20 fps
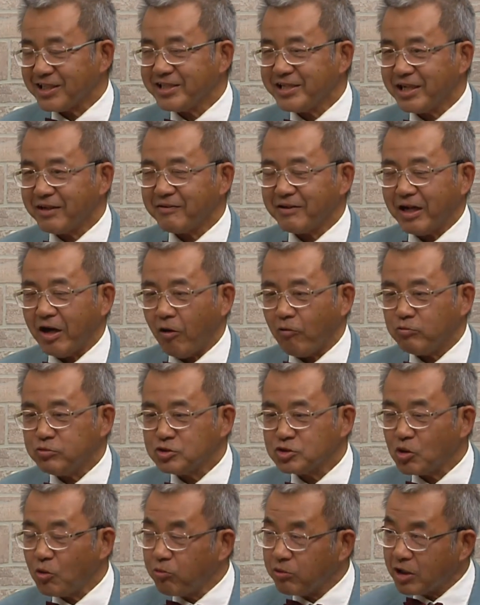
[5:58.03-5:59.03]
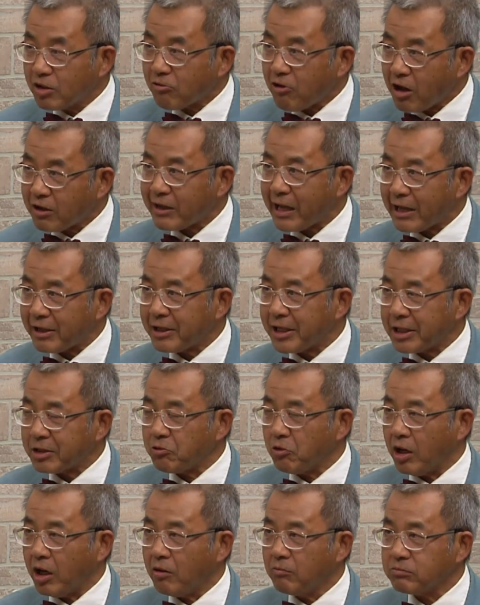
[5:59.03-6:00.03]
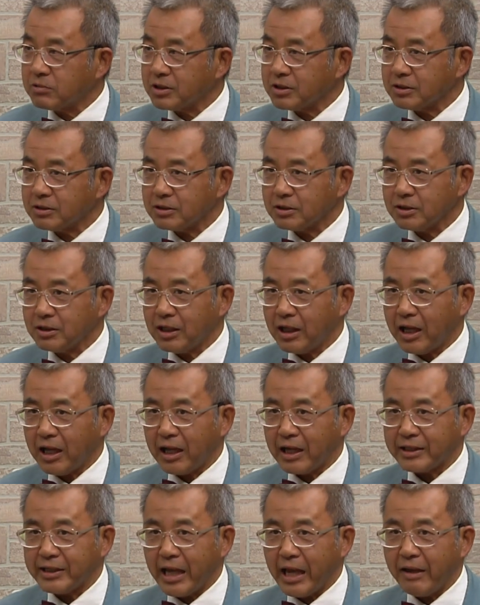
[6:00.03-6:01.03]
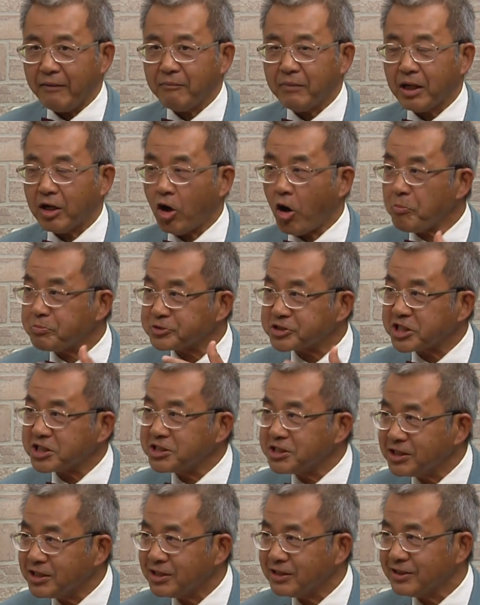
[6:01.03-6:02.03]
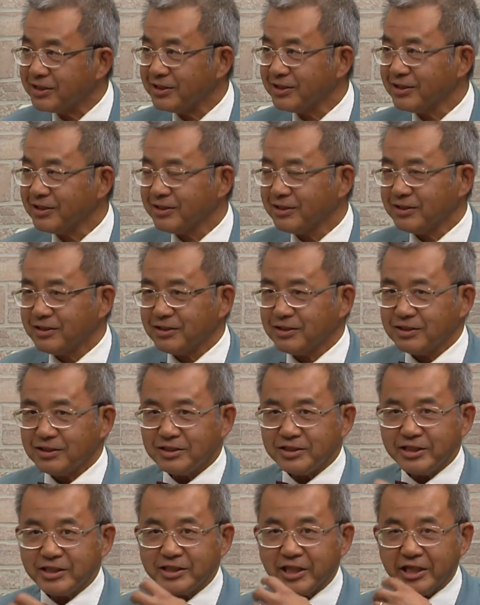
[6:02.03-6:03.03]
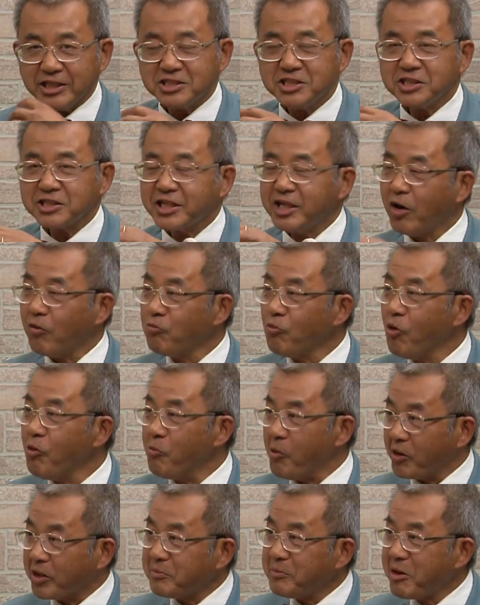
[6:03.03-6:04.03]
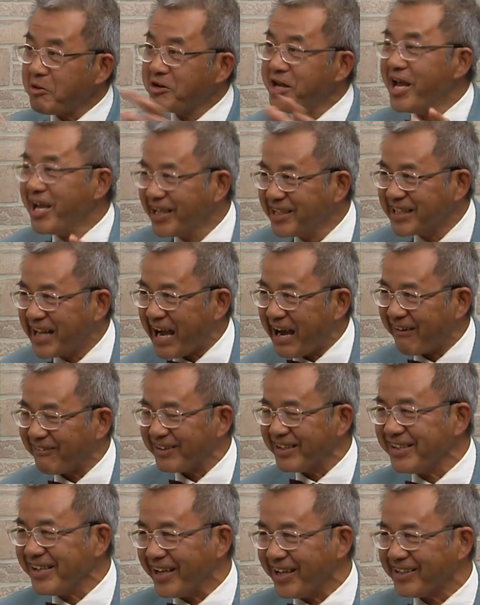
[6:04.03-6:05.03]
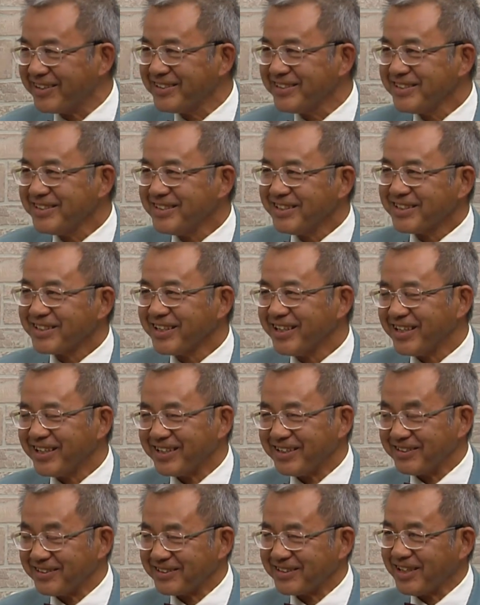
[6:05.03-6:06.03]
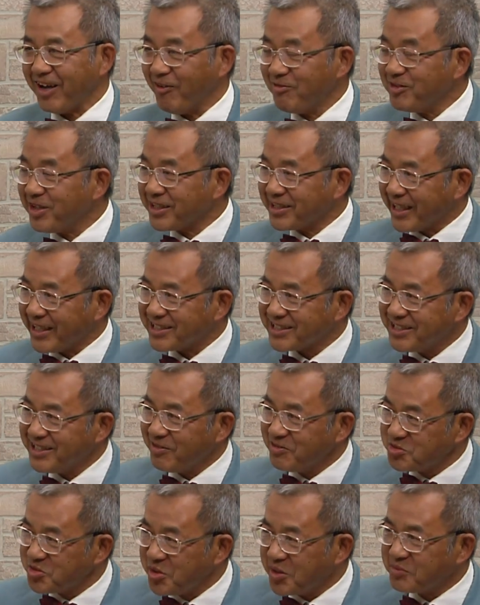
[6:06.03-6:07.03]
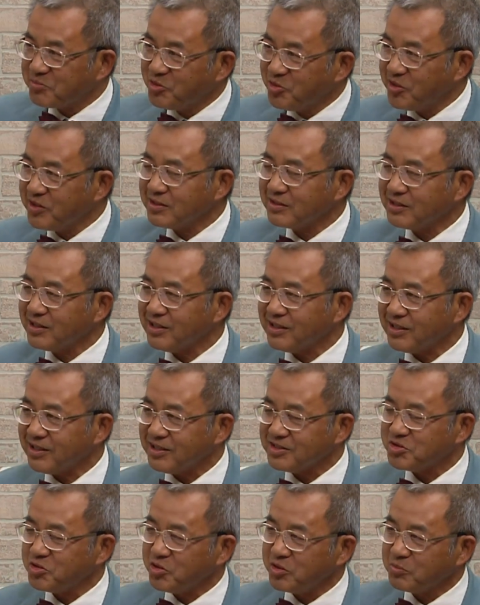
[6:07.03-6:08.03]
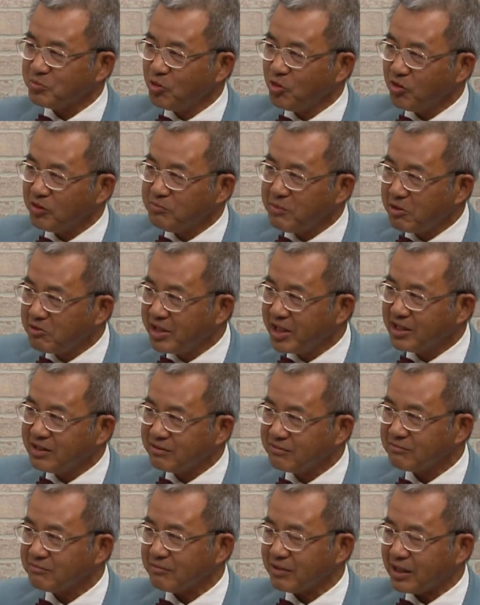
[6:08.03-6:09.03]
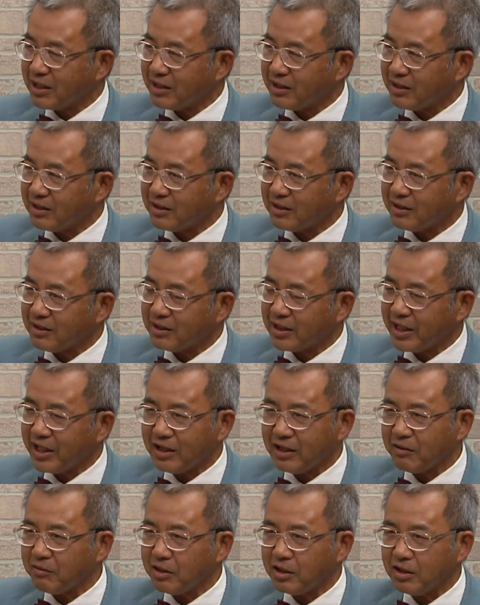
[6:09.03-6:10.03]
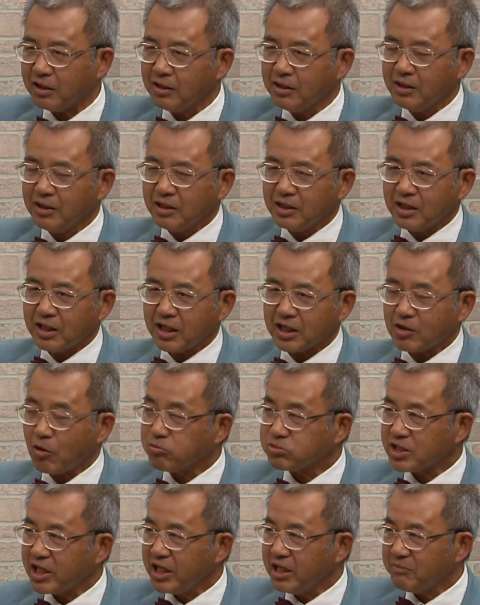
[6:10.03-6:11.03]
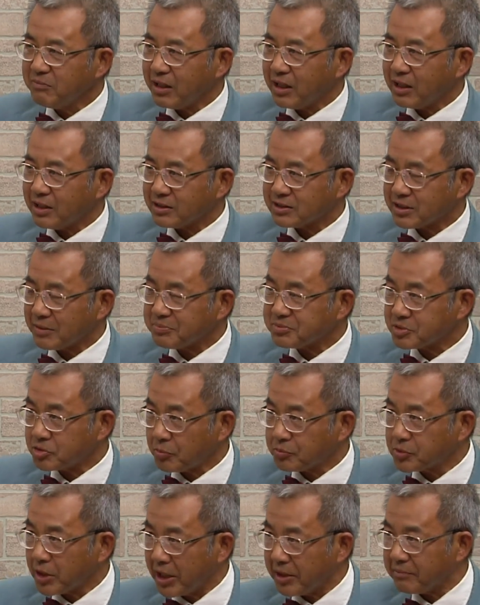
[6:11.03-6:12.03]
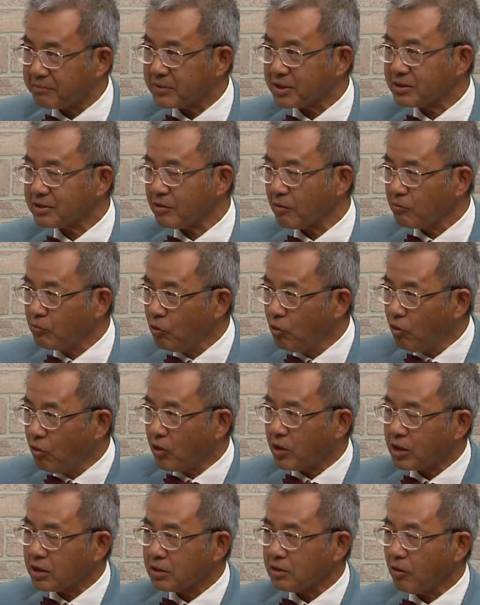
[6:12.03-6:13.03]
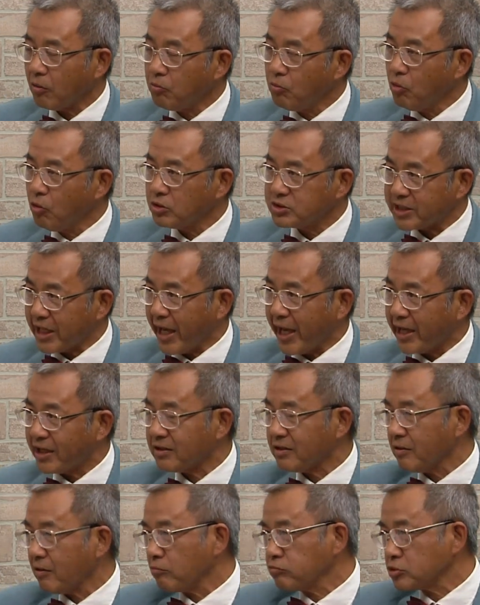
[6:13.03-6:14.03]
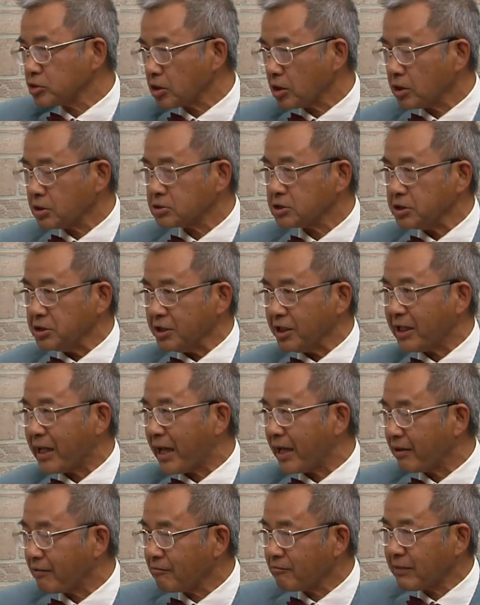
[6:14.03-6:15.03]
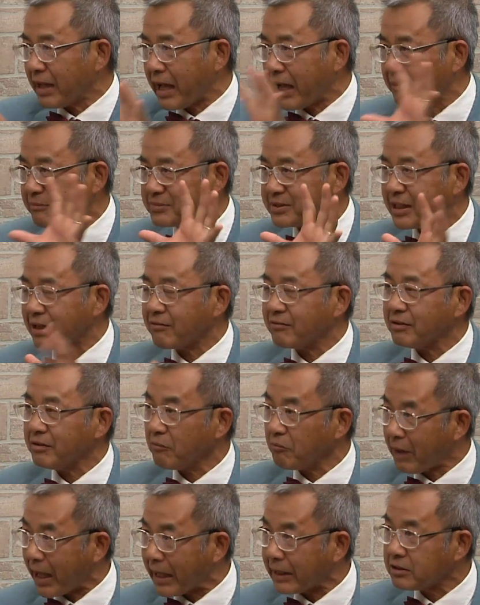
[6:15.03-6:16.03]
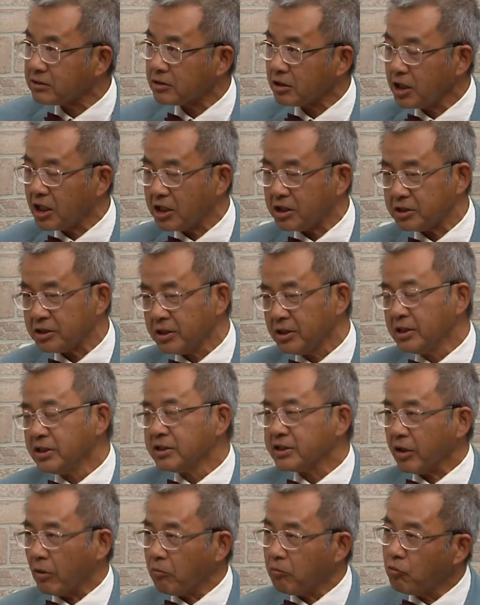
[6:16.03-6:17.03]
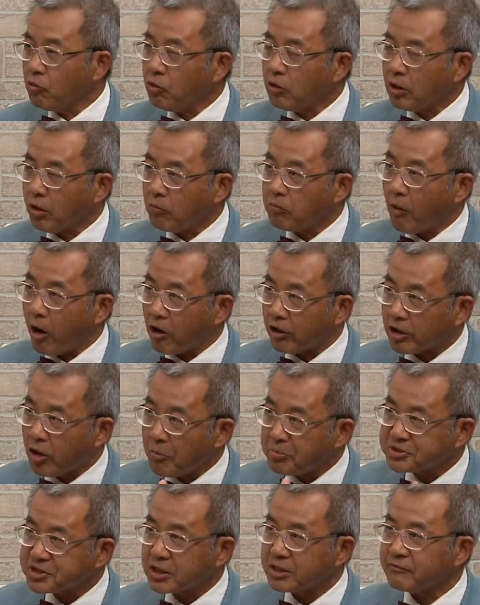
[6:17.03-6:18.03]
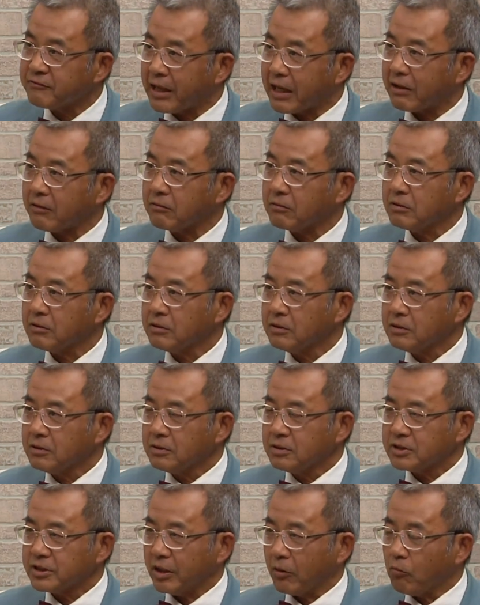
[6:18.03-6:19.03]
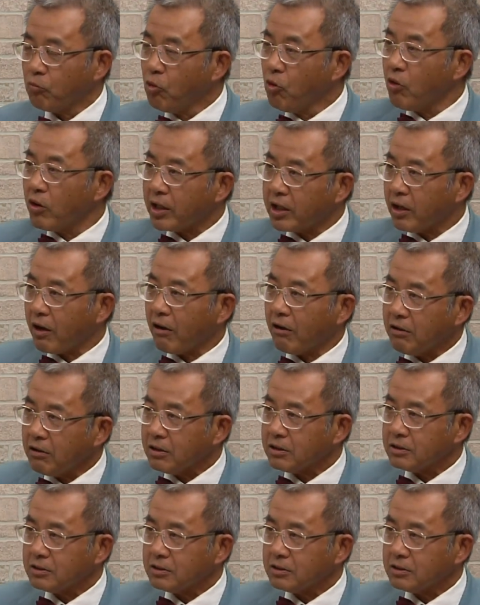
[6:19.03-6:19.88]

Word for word: nhiên là ông dùng cái Roth IRA của ông đó là để mà option À. Vậy thì trước khi ông mua một cái building nào à, à. ông là ngày xưa ông chuyên mua ờ, chuyên mua building và hay là Ờ, công ty mà sắp sụp tiệm ấy, yeah. ông dạ. mua ông mua rẻ rồi ông sửa lại ông làm sao rồi nó bán cho lời thì ông mua ông bỏ cái option vào thì ông mua cái đó